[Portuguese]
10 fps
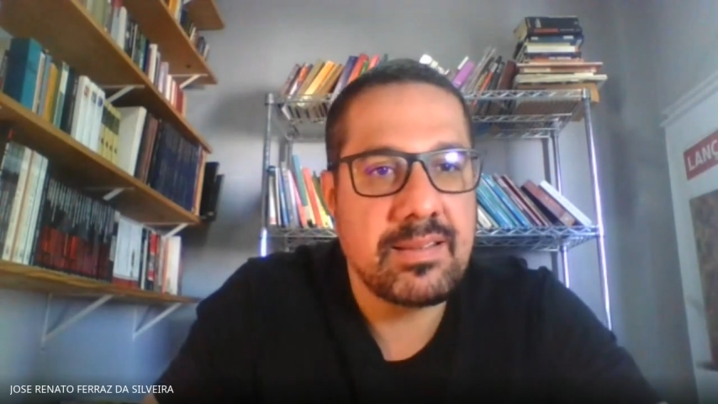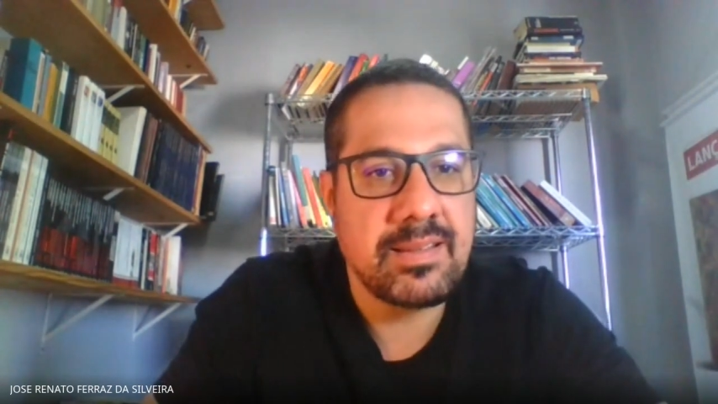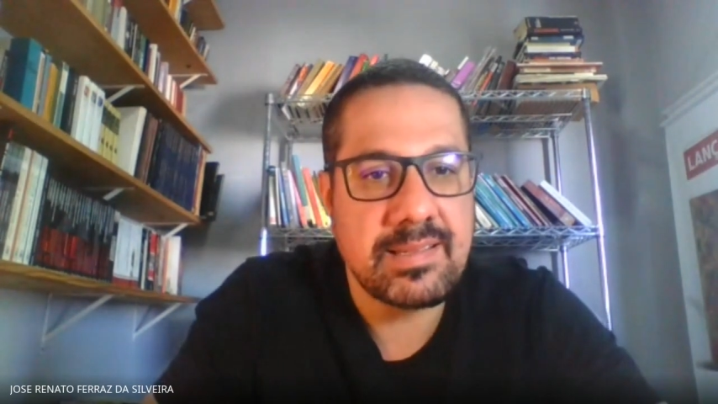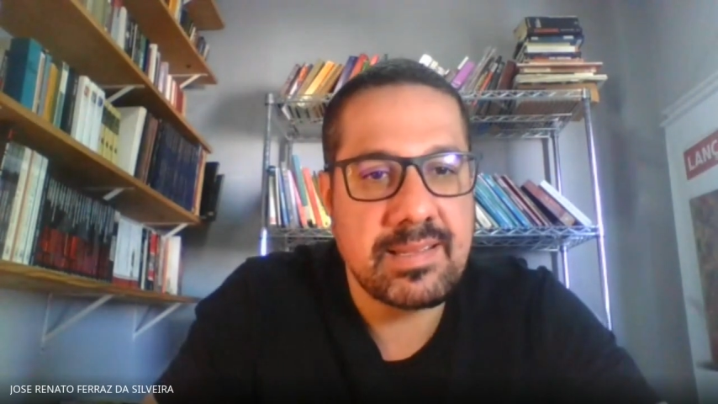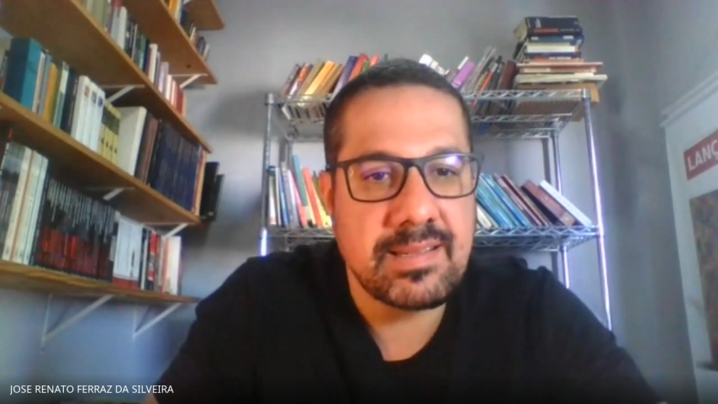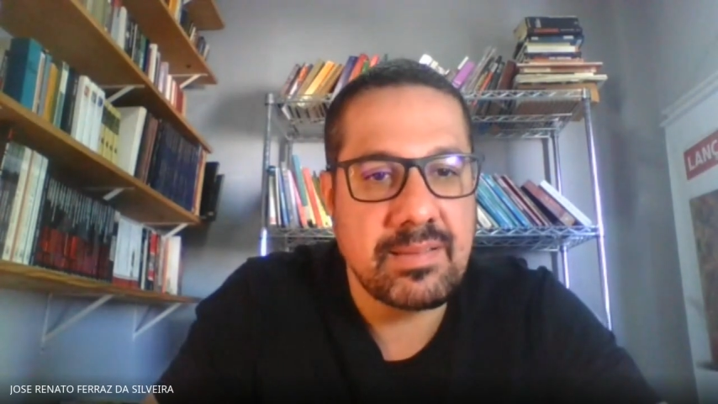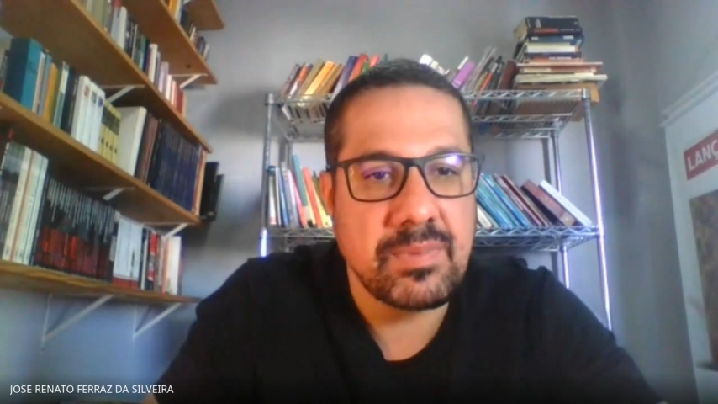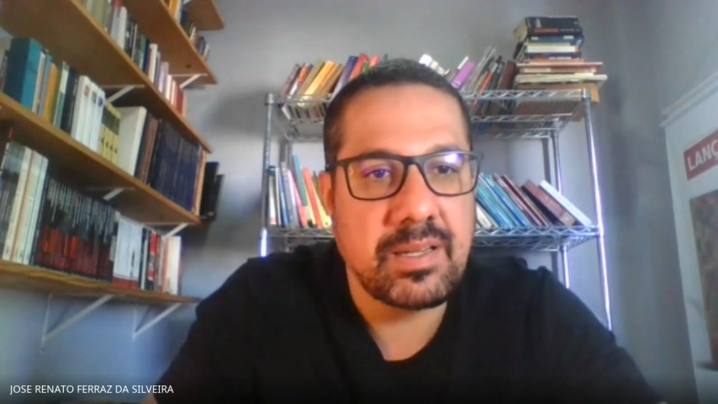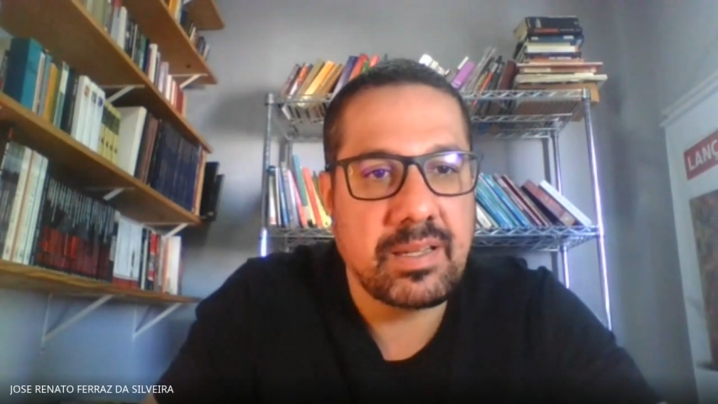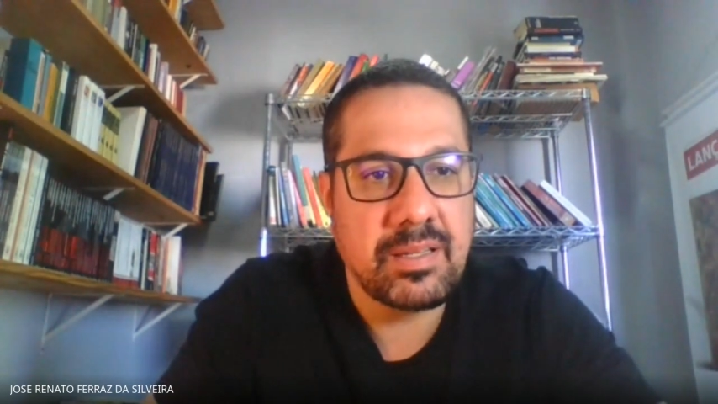dessa
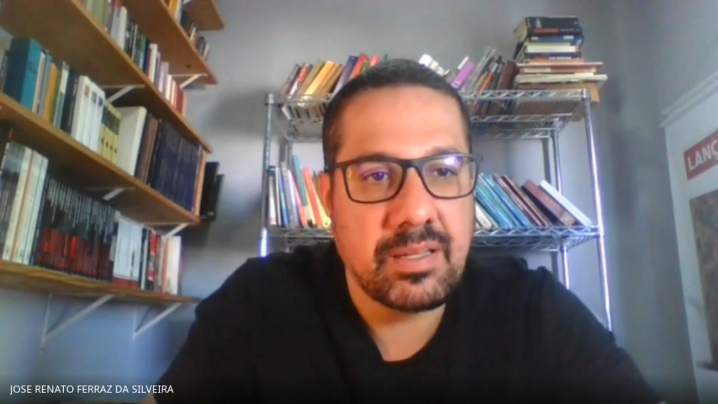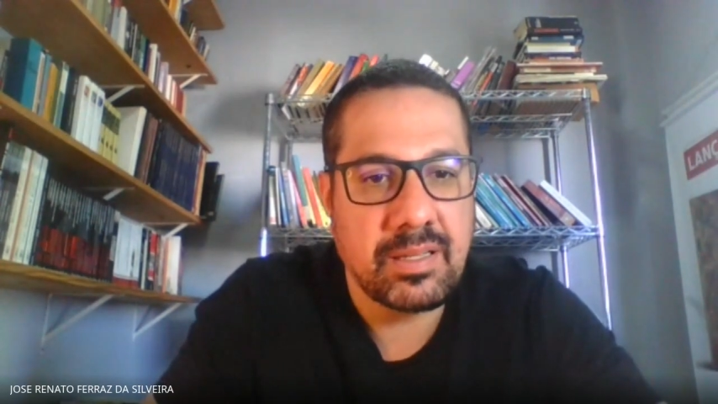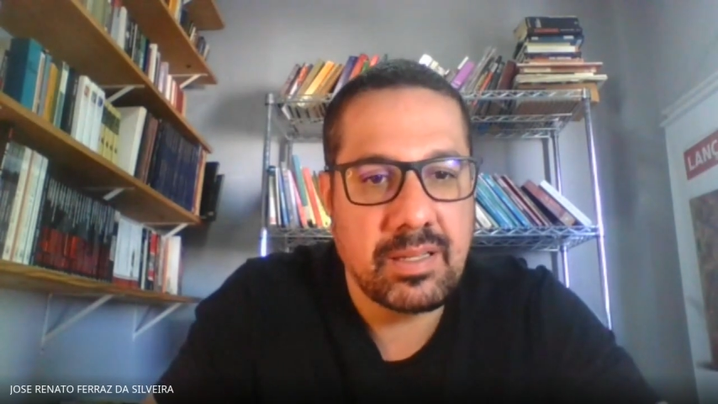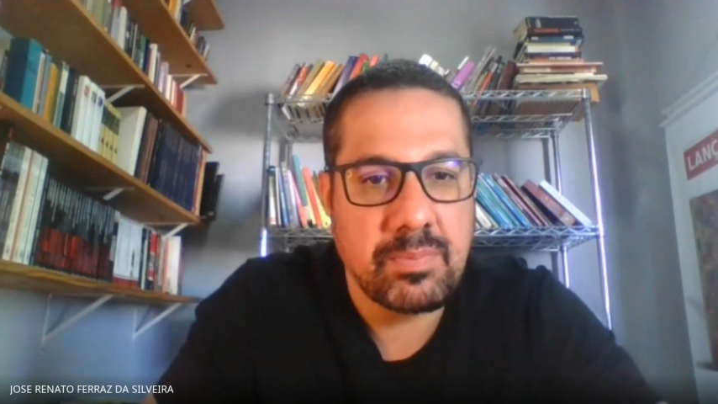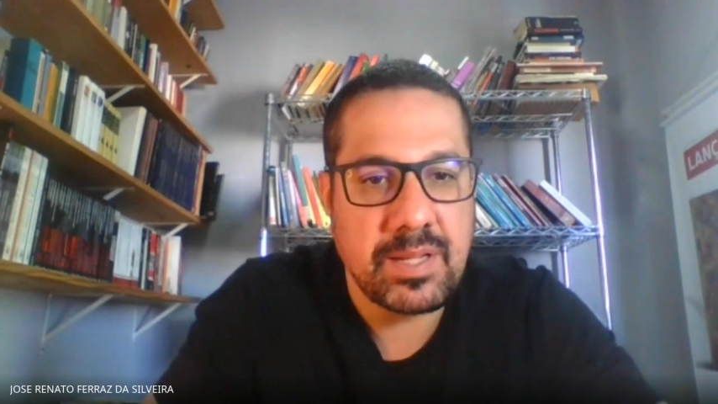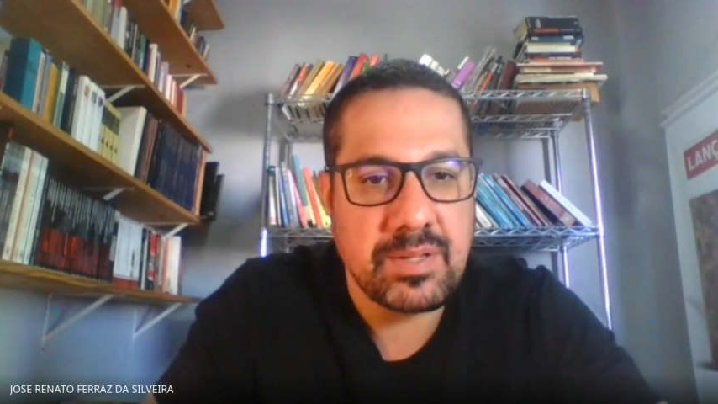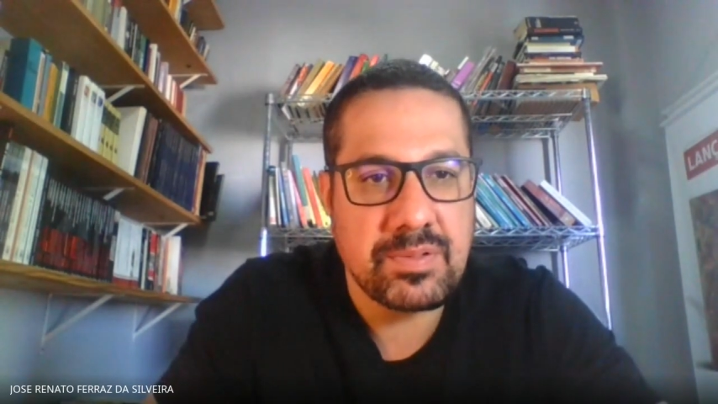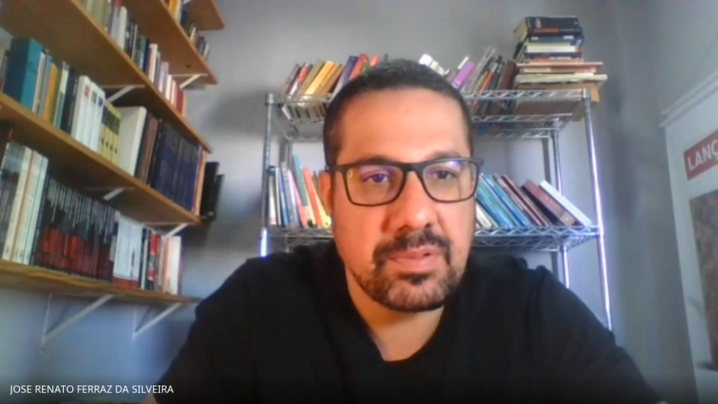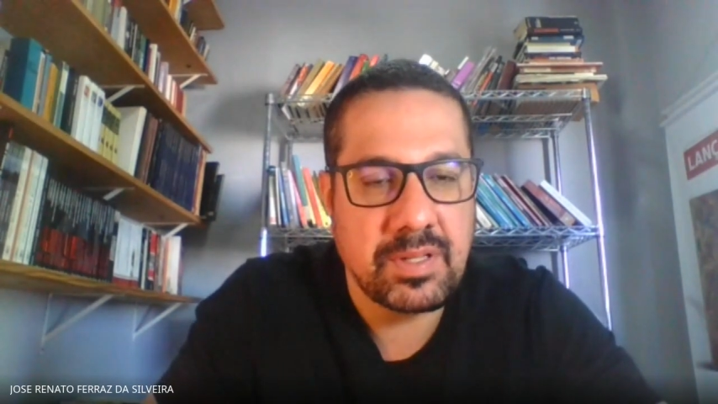semana que, que passou,